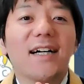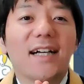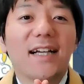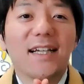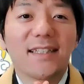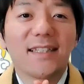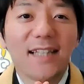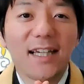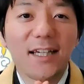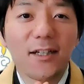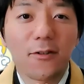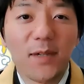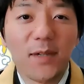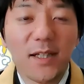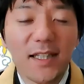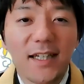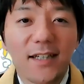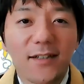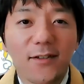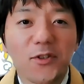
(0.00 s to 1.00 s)
えー、最後ま
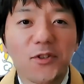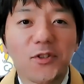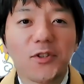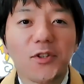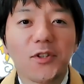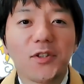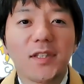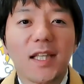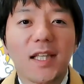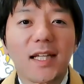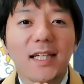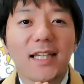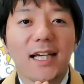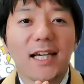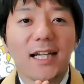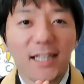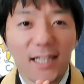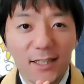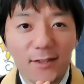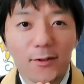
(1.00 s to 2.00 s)
でご視聴いただきあ
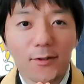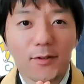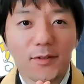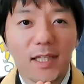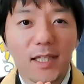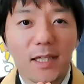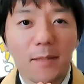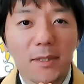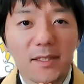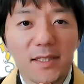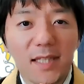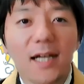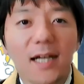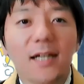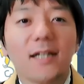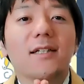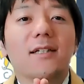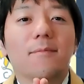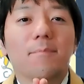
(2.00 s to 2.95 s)
りがとうございました。